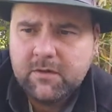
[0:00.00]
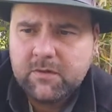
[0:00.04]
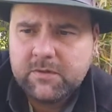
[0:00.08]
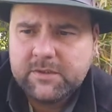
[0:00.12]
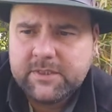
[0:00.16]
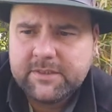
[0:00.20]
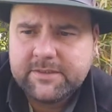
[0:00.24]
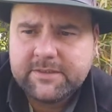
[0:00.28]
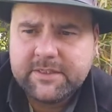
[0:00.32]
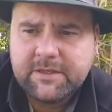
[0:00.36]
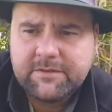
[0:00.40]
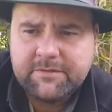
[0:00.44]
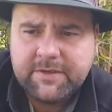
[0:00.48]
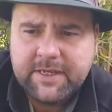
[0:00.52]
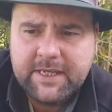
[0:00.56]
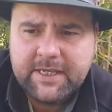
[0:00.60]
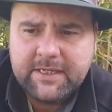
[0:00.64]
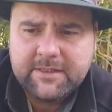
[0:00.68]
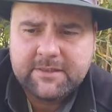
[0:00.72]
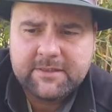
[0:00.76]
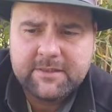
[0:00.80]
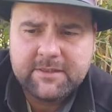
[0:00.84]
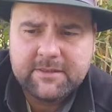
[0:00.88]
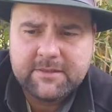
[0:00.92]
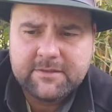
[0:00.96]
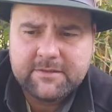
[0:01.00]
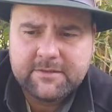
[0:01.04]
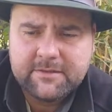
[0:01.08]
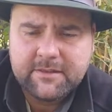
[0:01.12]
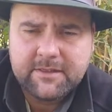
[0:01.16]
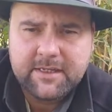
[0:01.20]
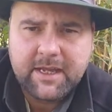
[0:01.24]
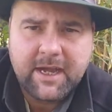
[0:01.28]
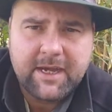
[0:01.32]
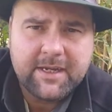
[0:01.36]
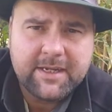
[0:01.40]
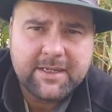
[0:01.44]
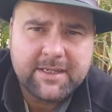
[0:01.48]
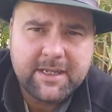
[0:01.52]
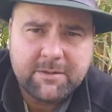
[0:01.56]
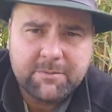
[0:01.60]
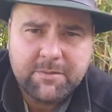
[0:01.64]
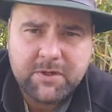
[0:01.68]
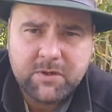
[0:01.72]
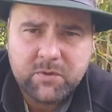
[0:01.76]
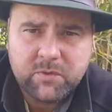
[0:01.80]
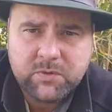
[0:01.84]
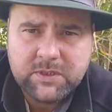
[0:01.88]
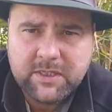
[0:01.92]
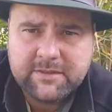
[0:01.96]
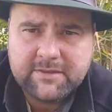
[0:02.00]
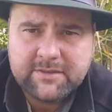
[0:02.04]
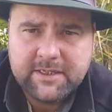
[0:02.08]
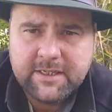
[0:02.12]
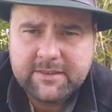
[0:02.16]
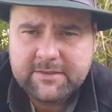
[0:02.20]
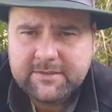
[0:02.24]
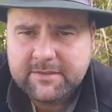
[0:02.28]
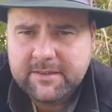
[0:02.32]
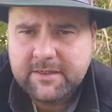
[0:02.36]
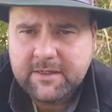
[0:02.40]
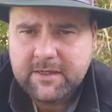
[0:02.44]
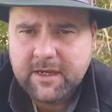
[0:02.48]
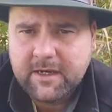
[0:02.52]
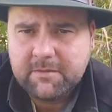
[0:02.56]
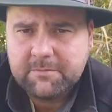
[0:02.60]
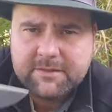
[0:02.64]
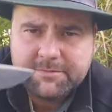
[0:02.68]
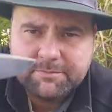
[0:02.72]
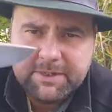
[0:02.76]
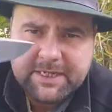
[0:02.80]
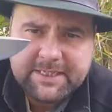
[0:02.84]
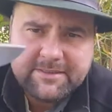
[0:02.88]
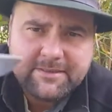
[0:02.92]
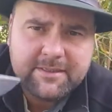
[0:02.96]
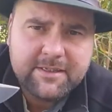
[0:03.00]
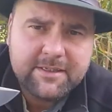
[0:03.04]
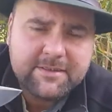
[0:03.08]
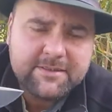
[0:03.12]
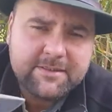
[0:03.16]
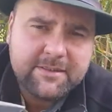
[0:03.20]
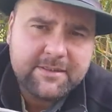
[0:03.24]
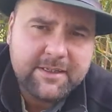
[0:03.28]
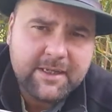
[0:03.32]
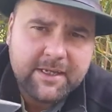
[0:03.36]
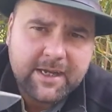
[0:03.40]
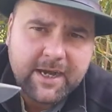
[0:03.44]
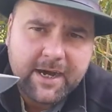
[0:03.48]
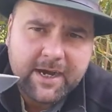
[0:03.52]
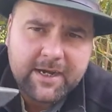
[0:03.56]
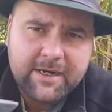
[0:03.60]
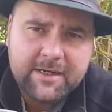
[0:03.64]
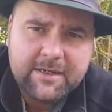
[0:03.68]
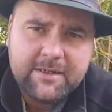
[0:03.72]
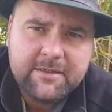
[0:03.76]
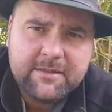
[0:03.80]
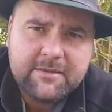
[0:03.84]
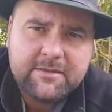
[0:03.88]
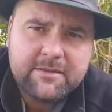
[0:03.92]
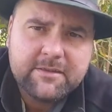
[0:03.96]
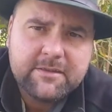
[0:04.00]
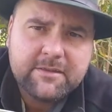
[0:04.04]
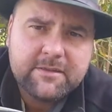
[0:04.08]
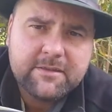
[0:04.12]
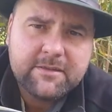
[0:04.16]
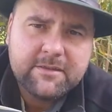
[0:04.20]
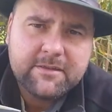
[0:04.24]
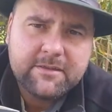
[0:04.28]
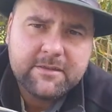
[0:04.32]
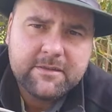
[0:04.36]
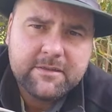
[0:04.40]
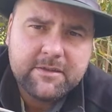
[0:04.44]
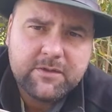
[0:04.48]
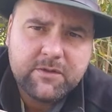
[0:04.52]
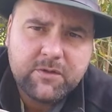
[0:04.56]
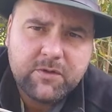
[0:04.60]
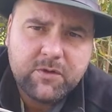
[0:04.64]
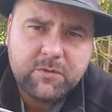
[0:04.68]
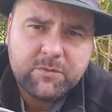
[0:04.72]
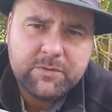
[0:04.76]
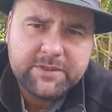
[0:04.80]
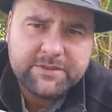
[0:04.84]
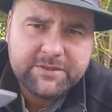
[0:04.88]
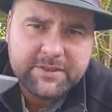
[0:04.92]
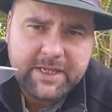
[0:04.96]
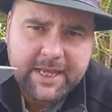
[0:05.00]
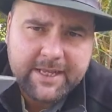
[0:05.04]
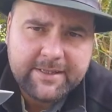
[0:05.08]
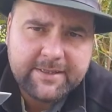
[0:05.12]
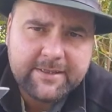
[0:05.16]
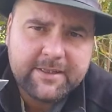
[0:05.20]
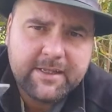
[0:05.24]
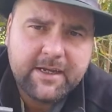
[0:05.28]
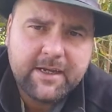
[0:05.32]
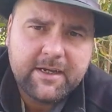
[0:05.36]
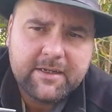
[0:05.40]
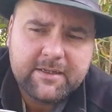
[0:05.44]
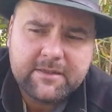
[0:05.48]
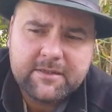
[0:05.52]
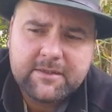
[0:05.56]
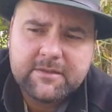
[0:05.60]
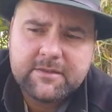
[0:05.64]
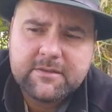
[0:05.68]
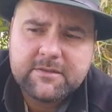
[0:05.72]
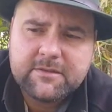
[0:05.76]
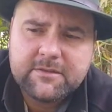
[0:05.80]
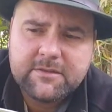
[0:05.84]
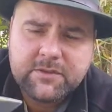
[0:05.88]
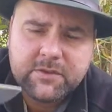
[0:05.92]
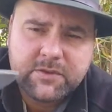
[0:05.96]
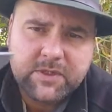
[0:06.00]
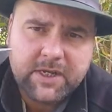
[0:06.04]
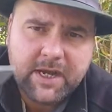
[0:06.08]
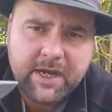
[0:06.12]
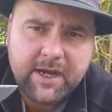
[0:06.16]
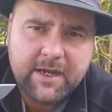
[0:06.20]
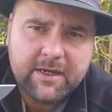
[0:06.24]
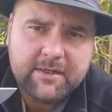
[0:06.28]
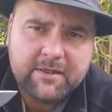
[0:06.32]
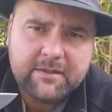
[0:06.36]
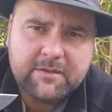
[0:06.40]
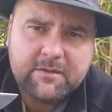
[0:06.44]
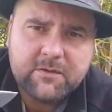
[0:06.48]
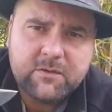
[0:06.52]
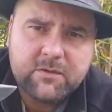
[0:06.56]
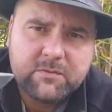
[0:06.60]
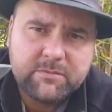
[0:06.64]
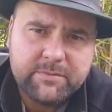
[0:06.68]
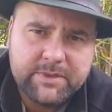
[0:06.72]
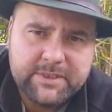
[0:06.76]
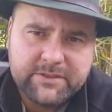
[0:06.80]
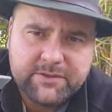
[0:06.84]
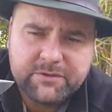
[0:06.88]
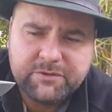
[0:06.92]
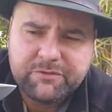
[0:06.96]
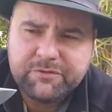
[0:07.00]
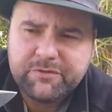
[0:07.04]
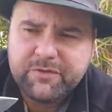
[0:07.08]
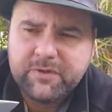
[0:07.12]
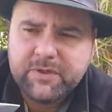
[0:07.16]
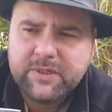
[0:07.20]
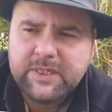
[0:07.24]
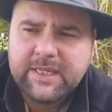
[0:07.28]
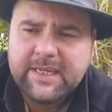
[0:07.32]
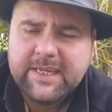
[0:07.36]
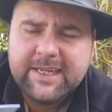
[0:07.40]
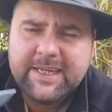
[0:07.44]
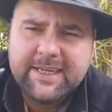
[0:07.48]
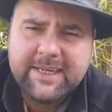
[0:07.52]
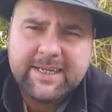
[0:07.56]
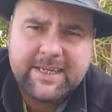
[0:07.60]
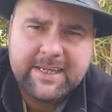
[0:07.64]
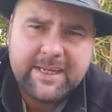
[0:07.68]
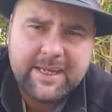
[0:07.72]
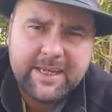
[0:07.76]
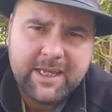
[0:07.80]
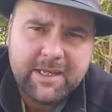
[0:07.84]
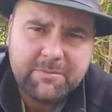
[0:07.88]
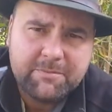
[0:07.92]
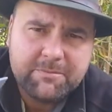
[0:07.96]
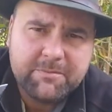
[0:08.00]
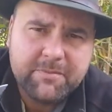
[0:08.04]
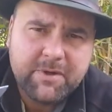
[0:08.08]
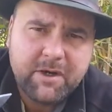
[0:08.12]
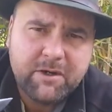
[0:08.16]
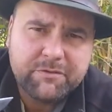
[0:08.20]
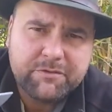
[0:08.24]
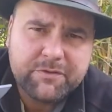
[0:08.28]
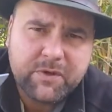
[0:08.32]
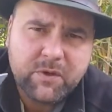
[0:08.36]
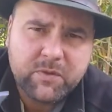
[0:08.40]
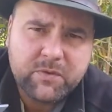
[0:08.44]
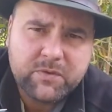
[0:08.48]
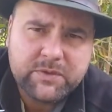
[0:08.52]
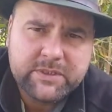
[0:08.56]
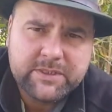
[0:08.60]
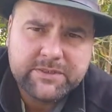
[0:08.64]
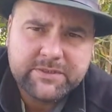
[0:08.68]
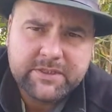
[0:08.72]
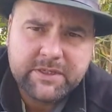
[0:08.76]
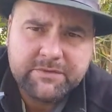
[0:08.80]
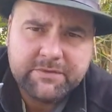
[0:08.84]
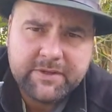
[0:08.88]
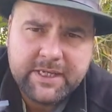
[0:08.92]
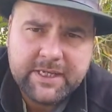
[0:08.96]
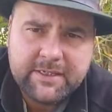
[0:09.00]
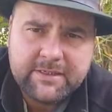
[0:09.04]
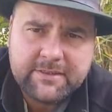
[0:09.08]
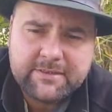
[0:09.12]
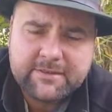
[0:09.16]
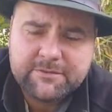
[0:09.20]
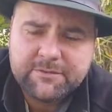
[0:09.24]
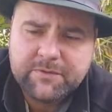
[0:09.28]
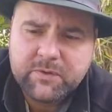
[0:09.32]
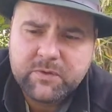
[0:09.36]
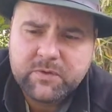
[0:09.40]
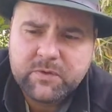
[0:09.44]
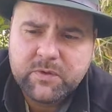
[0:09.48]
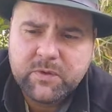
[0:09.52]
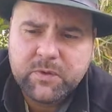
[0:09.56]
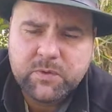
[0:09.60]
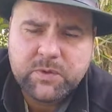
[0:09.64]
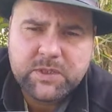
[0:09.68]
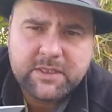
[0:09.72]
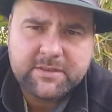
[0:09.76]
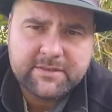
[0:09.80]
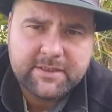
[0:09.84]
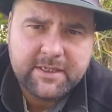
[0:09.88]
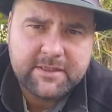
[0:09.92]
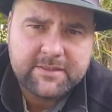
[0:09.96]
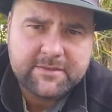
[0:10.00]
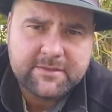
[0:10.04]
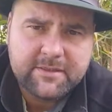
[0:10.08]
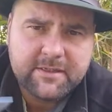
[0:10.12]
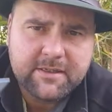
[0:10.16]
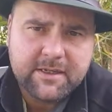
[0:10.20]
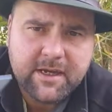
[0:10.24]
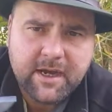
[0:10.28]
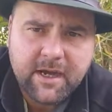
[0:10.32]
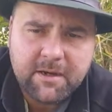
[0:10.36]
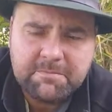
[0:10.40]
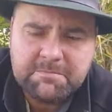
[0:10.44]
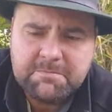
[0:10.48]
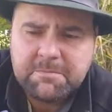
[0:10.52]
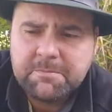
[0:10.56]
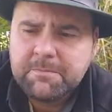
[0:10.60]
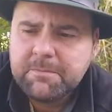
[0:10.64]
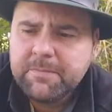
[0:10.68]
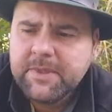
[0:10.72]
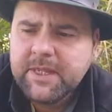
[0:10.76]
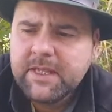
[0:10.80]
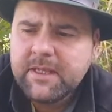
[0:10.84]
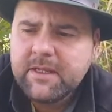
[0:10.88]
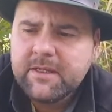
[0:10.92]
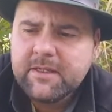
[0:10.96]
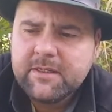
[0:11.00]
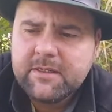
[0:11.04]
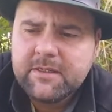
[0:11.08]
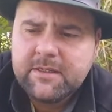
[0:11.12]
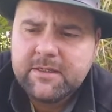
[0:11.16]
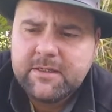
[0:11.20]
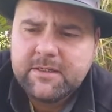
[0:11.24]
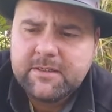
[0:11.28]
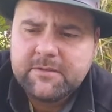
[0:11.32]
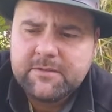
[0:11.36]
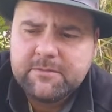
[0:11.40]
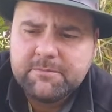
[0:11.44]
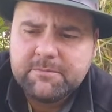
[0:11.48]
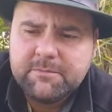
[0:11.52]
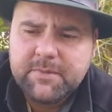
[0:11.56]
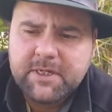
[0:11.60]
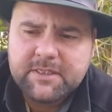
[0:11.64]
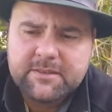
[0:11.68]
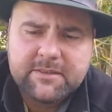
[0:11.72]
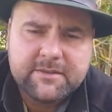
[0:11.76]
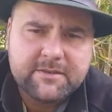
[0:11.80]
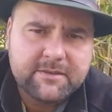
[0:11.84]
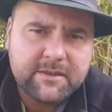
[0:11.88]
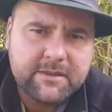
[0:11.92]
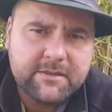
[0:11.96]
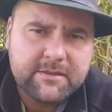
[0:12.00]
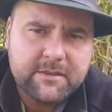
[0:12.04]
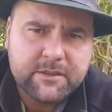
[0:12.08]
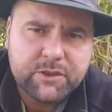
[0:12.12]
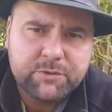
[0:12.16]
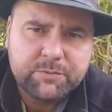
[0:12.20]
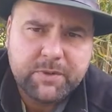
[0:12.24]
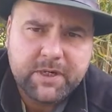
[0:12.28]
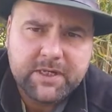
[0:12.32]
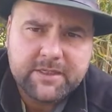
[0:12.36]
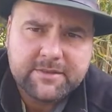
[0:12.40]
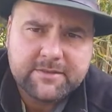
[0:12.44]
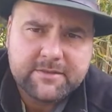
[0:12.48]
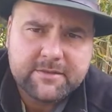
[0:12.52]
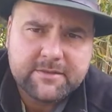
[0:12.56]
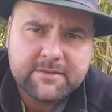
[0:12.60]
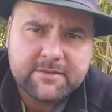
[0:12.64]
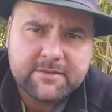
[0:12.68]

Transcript: und das Gewicht sind angenehme 160 Gramm. Das Messer ist ideal, um es jeden Tag zu tragen und mitzuführen eben aufgrund des Gewichts von nur 160 Gramm äh, macht es richtig Spaß,